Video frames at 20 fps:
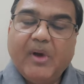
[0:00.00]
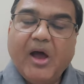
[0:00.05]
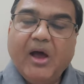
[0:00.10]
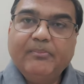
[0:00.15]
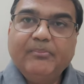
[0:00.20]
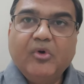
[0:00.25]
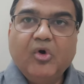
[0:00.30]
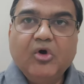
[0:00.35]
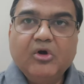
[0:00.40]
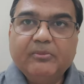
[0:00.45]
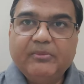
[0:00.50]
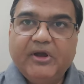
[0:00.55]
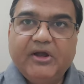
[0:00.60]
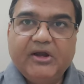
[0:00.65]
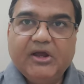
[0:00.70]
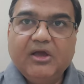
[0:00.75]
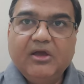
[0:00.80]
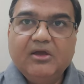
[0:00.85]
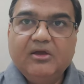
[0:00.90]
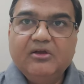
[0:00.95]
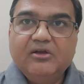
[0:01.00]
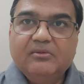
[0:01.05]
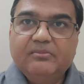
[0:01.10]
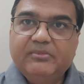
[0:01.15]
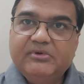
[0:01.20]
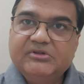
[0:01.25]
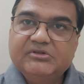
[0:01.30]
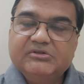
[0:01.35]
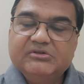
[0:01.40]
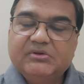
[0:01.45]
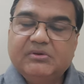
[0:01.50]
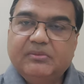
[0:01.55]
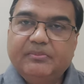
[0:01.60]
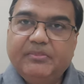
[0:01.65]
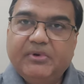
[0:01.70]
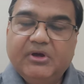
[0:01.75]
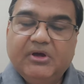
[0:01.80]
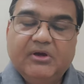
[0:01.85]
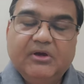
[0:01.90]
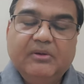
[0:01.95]
बाप और बेटा मीन्स
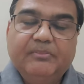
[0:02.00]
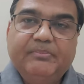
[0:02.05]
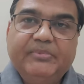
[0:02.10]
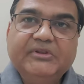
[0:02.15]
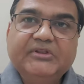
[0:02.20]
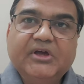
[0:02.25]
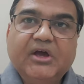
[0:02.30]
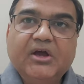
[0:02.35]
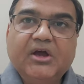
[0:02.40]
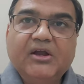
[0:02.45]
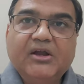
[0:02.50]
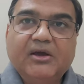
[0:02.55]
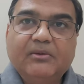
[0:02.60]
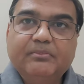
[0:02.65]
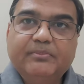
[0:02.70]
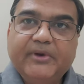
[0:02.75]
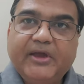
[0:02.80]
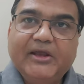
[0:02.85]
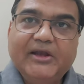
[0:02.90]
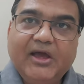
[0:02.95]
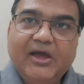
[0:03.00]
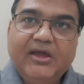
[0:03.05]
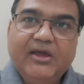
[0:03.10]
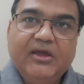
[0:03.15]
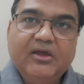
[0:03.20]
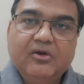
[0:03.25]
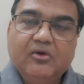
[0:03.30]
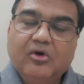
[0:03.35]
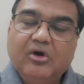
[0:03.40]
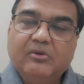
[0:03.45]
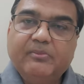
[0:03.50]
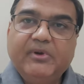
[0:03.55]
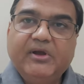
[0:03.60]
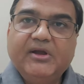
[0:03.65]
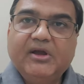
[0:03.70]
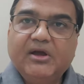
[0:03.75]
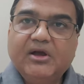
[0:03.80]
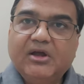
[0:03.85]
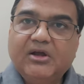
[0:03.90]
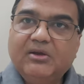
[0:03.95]
पिता का नाम पहला है और
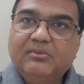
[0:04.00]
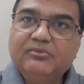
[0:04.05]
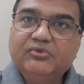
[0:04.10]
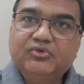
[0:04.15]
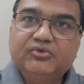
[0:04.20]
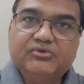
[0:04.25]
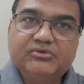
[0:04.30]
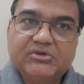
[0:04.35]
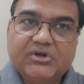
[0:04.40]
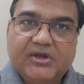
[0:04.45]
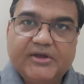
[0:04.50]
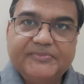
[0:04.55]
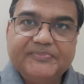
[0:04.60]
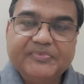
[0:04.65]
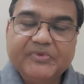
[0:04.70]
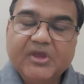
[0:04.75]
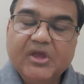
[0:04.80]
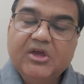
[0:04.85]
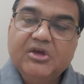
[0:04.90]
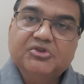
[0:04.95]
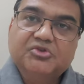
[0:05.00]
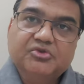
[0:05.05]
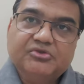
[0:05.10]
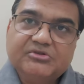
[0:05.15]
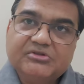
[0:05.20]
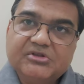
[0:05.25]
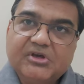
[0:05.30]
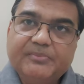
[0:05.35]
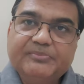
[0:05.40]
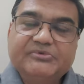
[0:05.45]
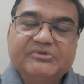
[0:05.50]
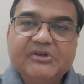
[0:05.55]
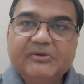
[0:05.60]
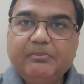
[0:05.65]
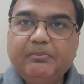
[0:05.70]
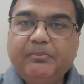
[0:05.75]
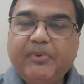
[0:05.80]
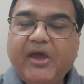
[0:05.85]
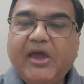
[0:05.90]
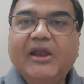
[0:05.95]
बेटा का नाम दूसरा है तो
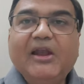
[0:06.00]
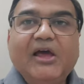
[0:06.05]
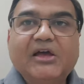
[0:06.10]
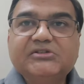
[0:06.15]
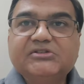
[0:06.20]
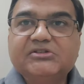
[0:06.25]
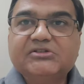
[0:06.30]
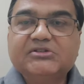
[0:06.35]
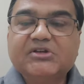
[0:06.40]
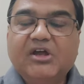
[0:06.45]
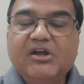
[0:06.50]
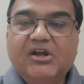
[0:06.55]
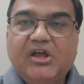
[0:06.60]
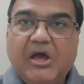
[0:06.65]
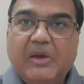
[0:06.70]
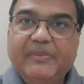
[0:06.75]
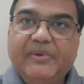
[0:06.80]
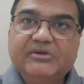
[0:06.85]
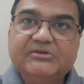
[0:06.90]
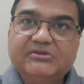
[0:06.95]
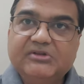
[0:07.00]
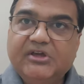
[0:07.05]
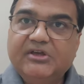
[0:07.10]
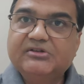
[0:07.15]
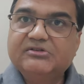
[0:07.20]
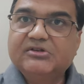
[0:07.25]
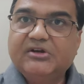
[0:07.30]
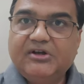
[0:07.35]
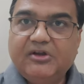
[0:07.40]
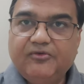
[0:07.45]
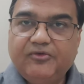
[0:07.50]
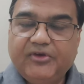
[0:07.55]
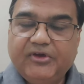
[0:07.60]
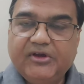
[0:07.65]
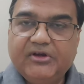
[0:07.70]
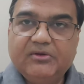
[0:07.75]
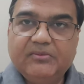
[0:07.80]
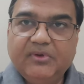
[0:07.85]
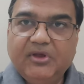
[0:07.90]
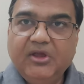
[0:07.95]
सबसे पहला जिसका नाम है शेयर
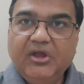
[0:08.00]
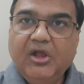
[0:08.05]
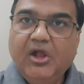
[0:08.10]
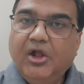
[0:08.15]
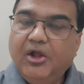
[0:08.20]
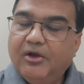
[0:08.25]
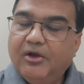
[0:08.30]
सर्टिफिकेट में